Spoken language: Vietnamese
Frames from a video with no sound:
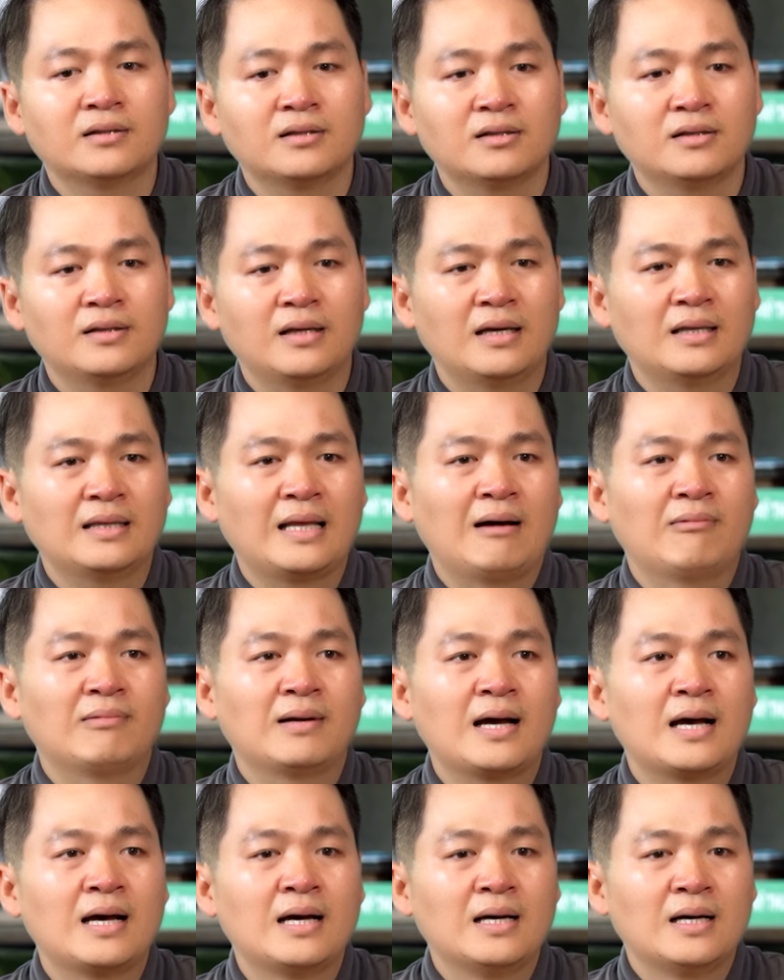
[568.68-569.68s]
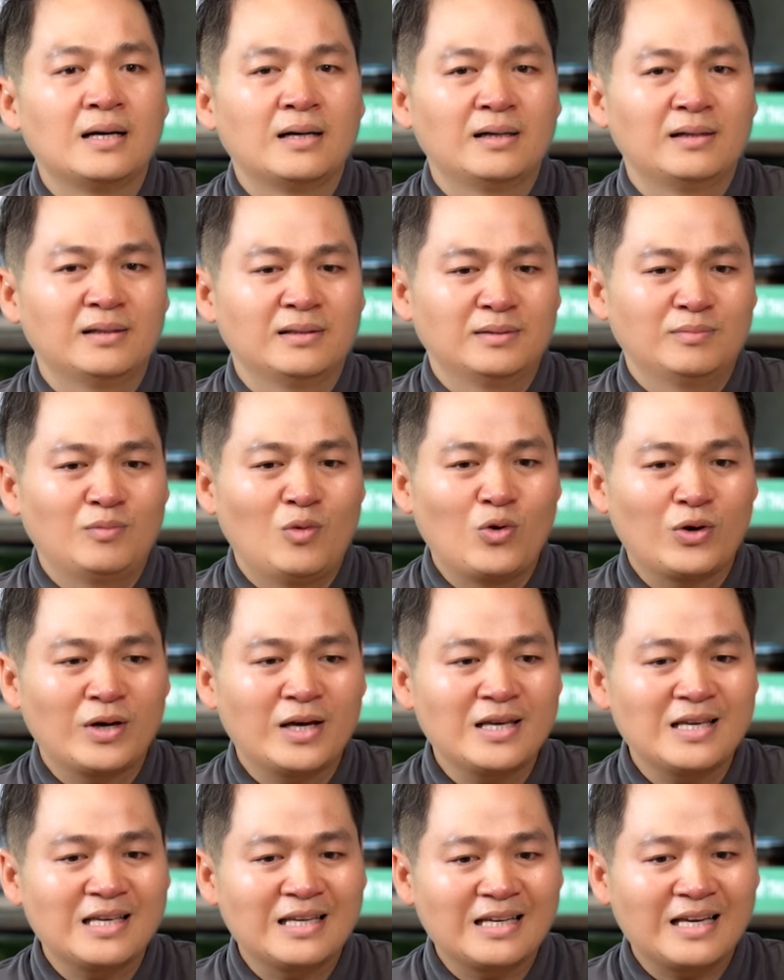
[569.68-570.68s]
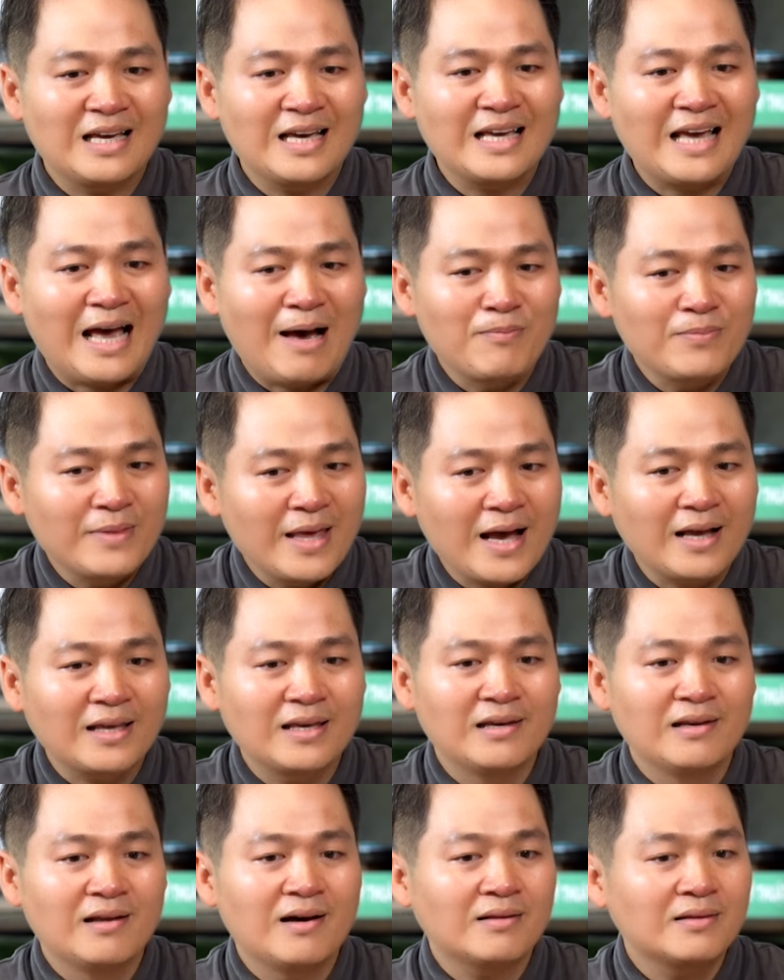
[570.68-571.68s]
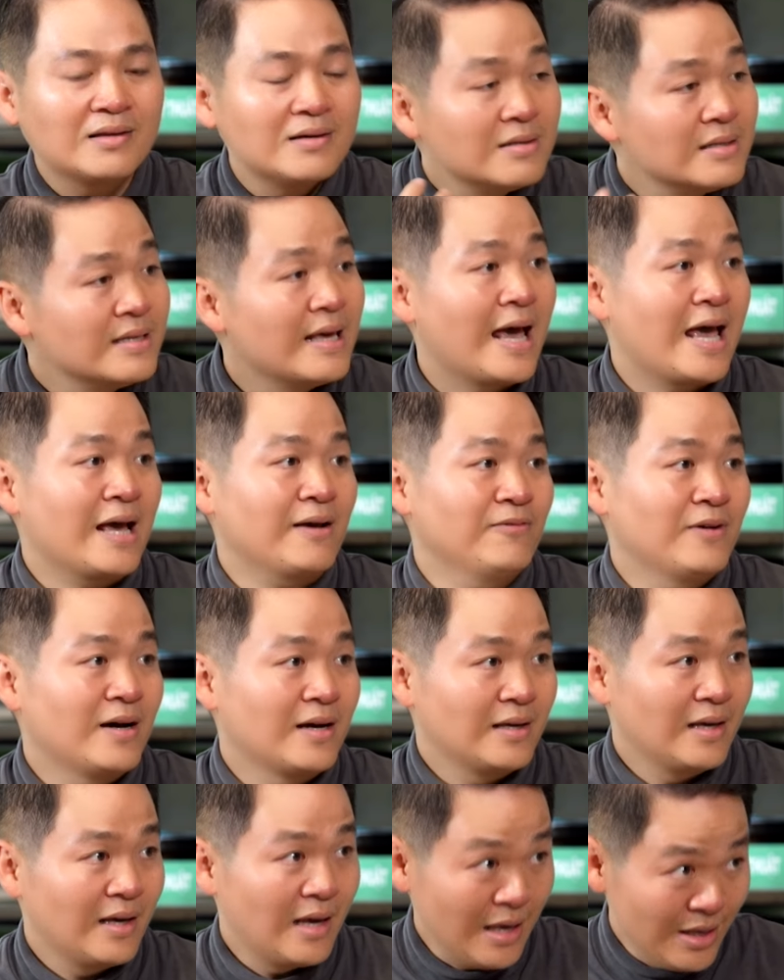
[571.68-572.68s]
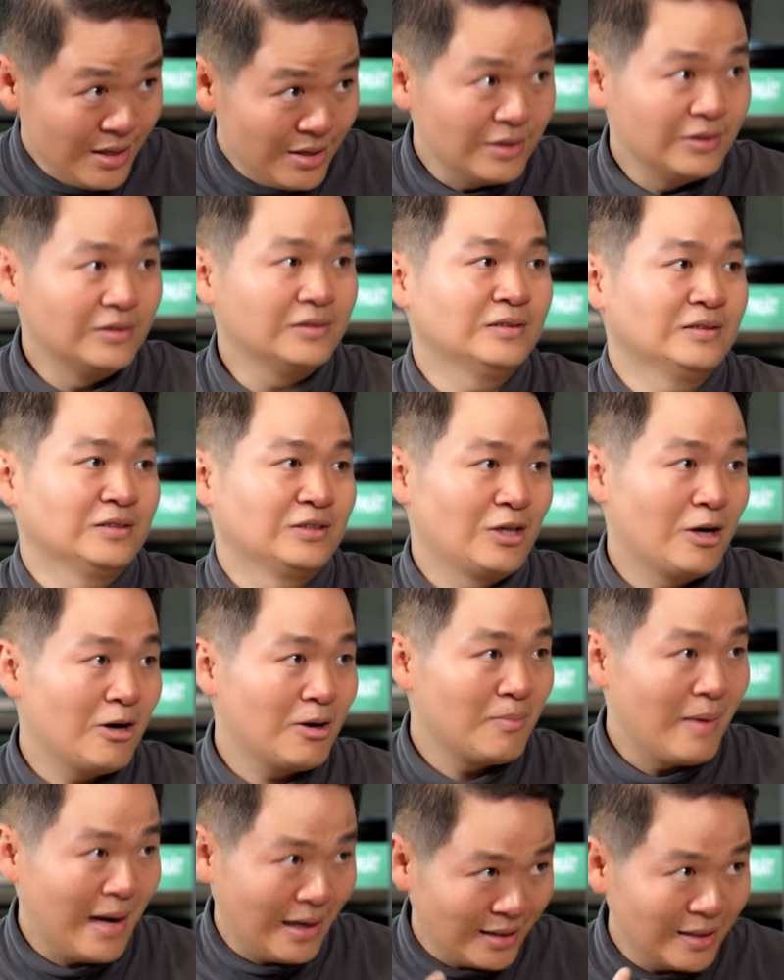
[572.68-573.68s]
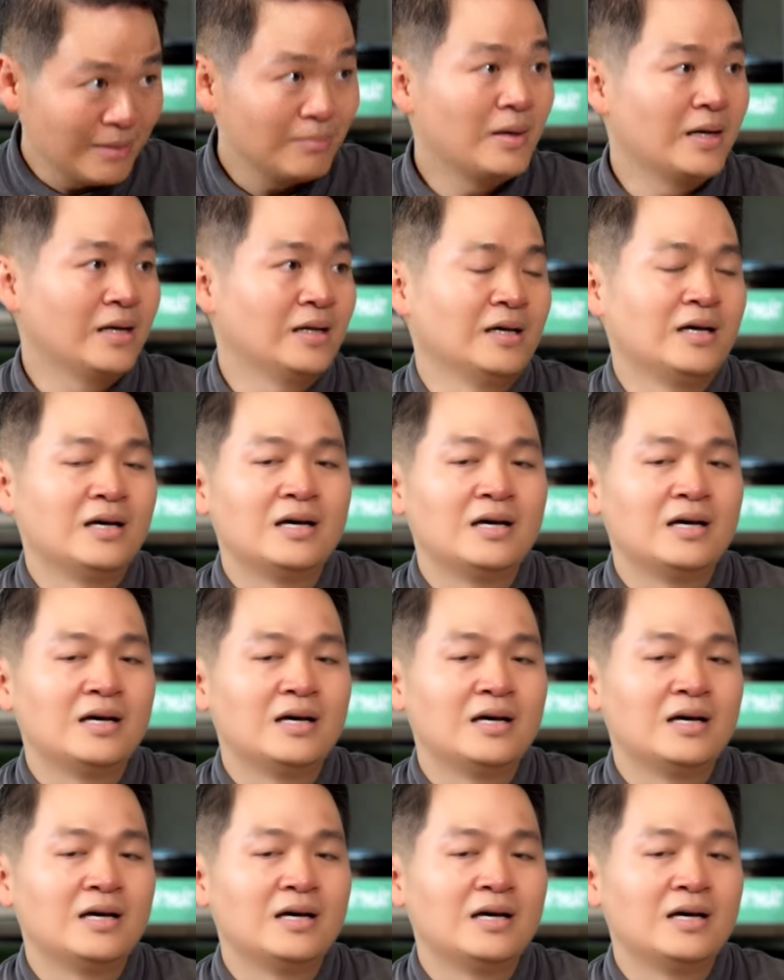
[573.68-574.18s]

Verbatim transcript: nó có thể tạo ra à, một cái cái cảm giác gì đó thư giãn và nghỉ dưỡng cho bản thân mình